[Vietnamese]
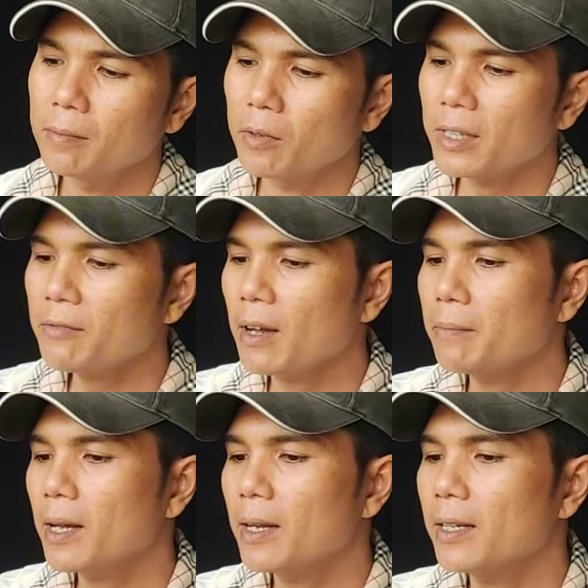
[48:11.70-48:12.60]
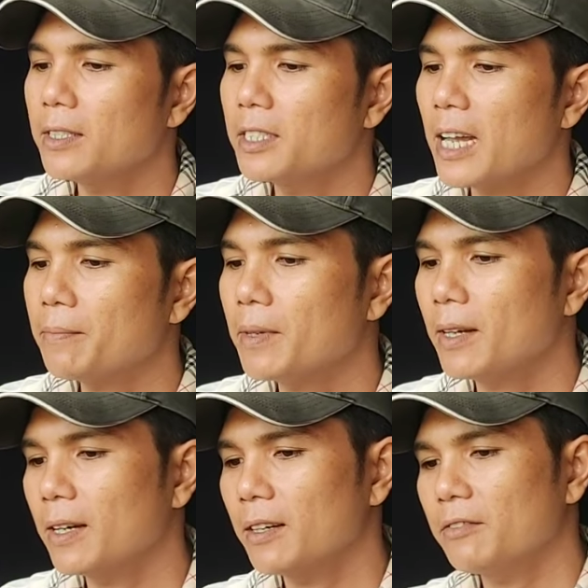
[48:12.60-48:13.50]
một tác phẩm à, linh sam
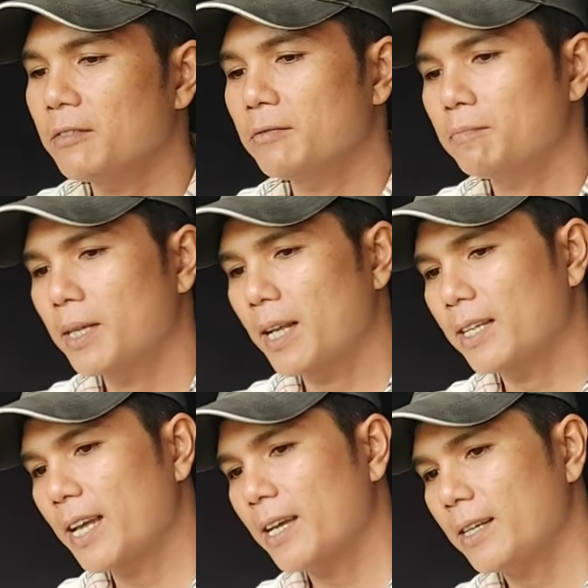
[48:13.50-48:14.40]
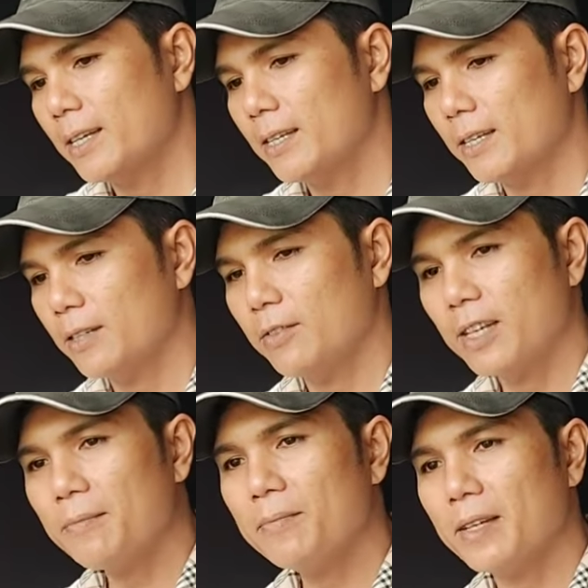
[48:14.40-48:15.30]
à, bình định nha à,
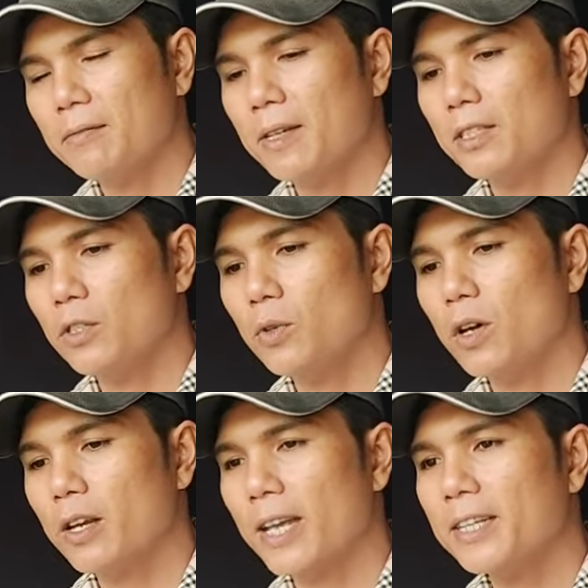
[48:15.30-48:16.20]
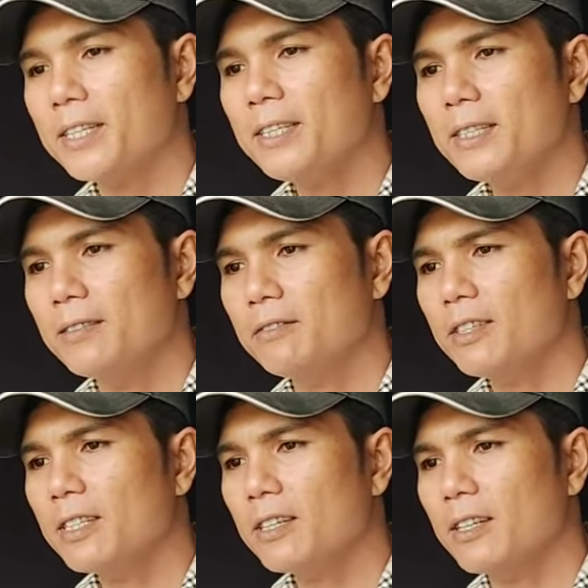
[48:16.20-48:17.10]
ghép dòng siêu hoa lá rí
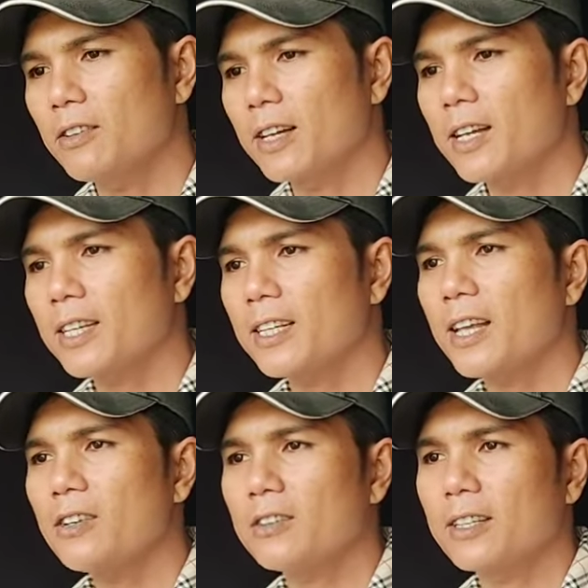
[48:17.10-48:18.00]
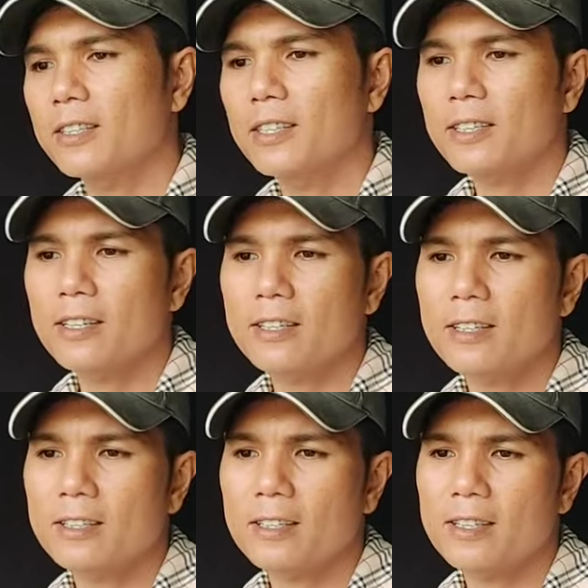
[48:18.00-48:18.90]
với chất liệu là cây khai thác ngoài tự nhiên cho nên
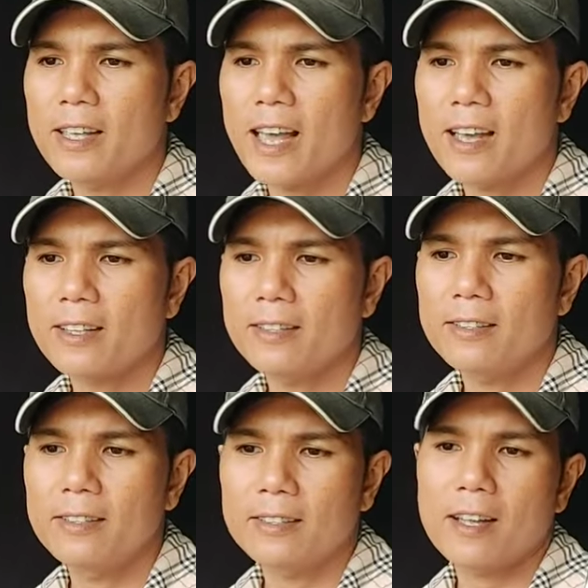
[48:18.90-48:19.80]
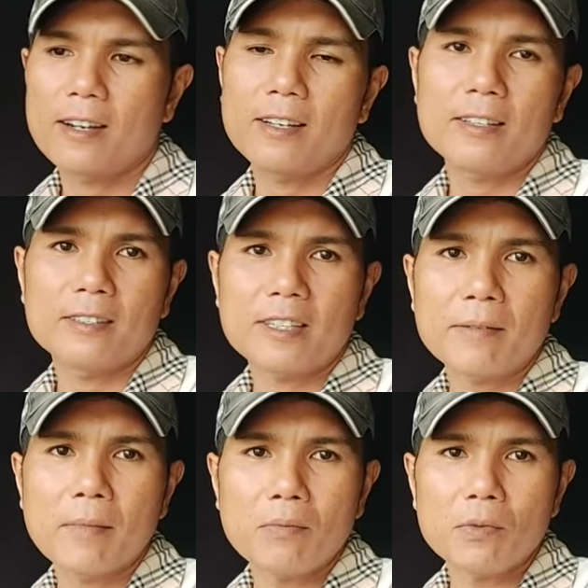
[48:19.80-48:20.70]
cực kỳ già đường thân lên
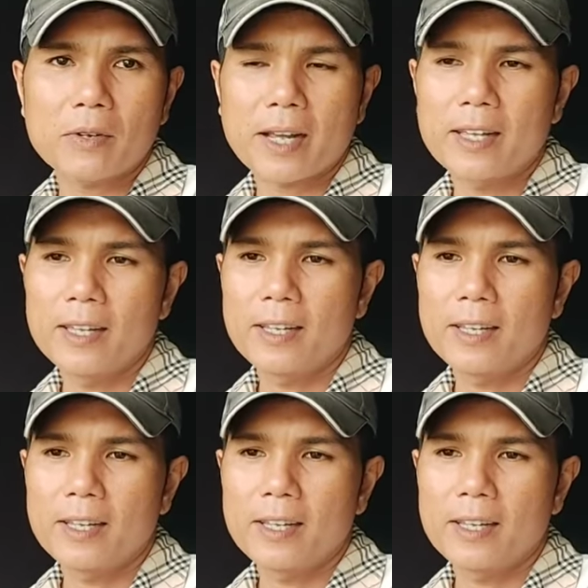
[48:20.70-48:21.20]
trắng móc luôn này